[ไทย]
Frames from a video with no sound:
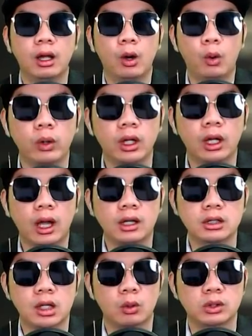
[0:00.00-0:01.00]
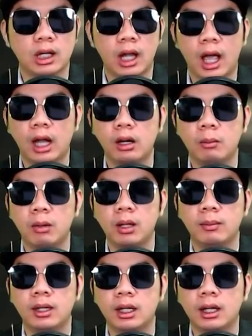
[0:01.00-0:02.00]
คุยกันสนุกสนานไม่
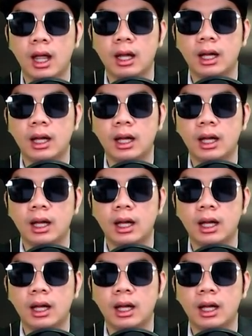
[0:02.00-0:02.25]
มีท่า